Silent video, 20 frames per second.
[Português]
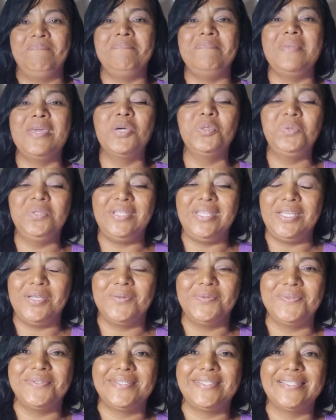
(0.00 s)
Meu
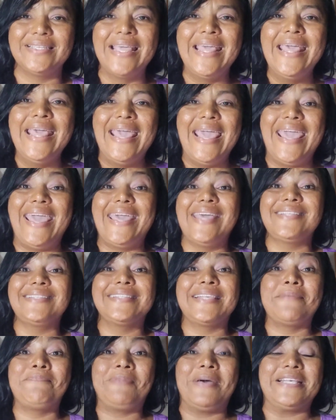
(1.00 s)
Deus,
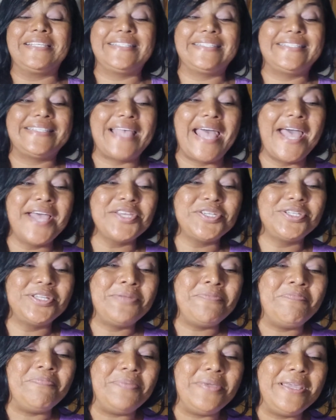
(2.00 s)
essa
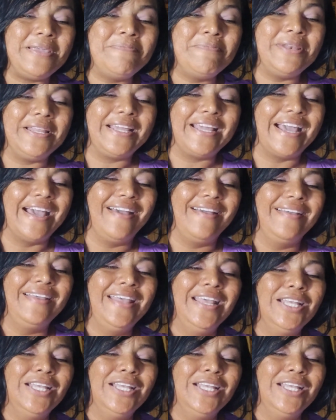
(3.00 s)
passagem bíblica,